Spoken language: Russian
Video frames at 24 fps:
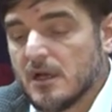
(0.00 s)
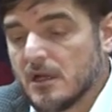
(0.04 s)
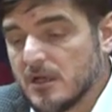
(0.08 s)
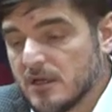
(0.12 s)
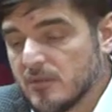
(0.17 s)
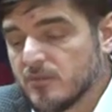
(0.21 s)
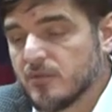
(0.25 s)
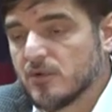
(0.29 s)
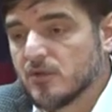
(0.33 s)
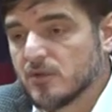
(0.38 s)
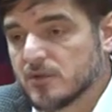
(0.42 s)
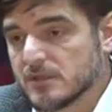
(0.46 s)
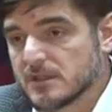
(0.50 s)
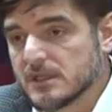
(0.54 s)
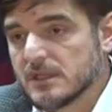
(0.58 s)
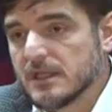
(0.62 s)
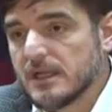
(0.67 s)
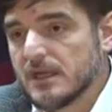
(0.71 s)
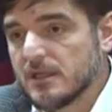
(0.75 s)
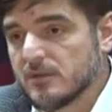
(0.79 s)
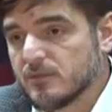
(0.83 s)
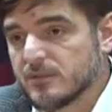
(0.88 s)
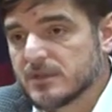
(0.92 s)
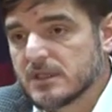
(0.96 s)
Либо он
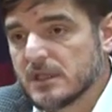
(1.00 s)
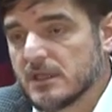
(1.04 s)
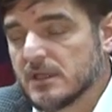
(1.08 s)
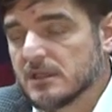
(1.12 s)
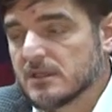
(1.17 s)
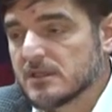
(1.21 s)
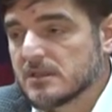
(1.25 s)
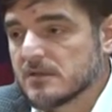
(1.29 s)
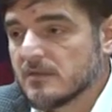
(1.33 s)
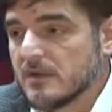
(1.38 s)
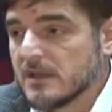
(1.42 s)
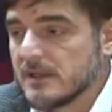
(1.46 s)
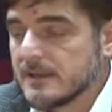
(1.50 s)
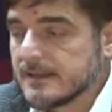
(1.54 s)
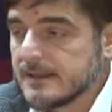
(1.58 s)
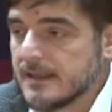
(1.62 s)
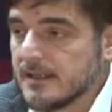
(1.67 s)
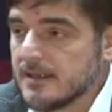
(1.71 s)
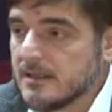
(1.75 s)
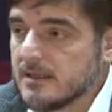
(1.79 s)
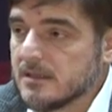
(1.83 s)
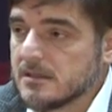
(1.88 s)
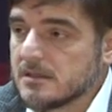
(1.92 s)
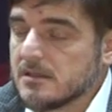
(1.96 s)
знает постоянно свои
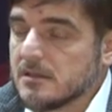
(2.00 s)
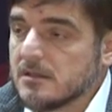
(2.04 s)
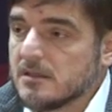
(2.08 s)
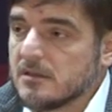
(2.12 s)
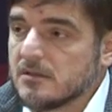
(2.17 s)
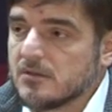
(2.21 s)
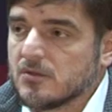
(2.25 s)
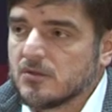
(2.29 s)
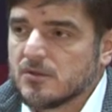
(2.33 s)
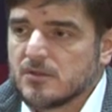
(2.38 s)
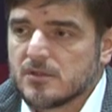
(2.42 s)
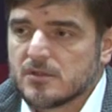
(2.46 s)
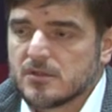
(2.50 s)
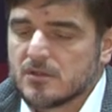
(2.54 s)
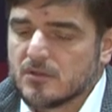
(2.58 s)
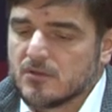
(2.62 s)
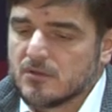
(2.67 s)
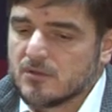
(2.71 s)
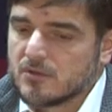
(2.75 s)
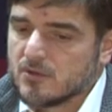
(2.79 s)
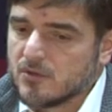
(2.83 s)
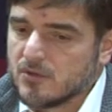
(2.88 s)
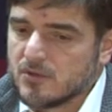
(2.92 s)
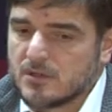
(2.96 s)
заезды, то есть
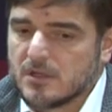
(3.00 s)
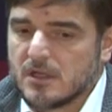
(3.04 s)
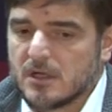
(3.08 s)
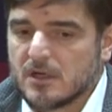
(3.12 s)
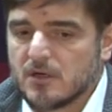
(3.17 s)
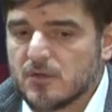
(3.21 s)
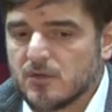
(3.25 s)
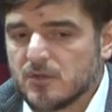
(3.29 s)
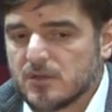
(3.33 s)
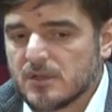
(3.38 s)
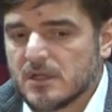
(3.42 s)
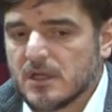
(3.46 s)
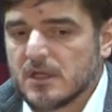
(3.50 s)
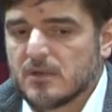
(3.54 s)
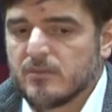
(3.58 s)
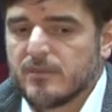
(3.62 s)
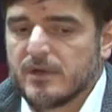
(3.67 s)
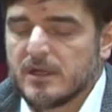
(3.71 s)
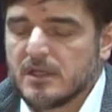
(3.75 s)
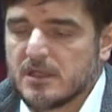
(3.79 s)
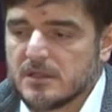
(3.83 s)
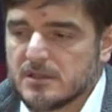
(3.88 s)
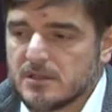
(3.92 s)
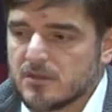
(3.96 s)
он хоть так, хоть так
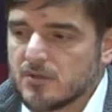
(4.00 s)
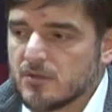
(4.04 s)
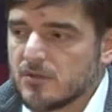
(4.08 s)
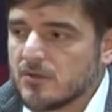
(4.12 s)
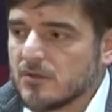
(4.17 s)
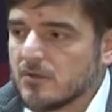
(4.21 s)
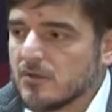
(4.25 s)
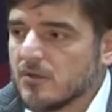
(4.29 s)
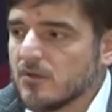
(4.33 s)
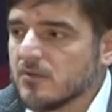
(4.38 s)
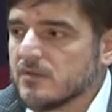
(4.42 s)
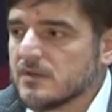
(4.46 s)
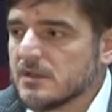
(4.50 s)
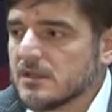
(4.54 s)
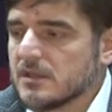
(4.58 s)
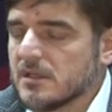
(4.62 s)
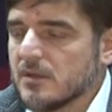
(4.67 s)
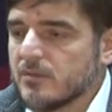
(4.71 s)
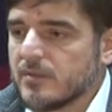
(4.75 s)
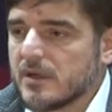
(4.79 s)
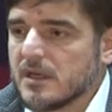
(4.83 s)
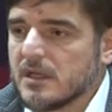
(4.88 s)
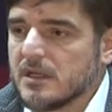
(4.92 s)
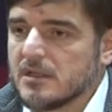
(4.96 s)
поедет, он, он
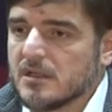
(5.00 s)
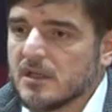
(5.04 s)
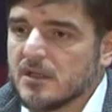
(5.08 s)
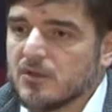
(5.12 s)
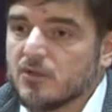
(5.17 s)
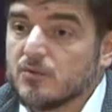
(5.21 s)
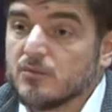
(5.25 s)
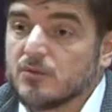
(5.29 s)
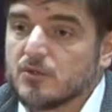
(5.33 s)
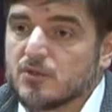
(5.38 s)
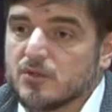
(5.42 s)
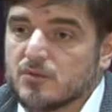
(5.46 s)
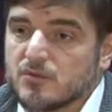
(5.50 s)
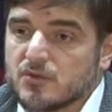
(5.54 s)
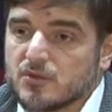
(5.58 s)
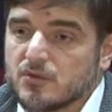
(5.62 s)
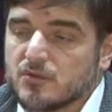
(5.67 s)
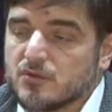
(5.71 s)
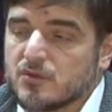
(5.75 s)
всегда проедет на одном и том же